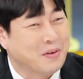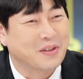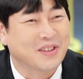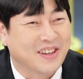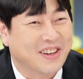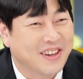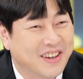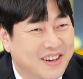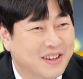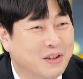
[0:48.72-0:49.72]
초반이네. 어,
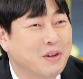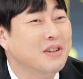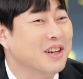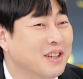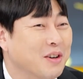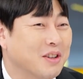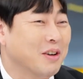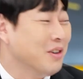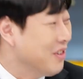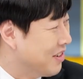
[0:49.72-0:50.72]
결혼 그런 얘기를 들었다고요?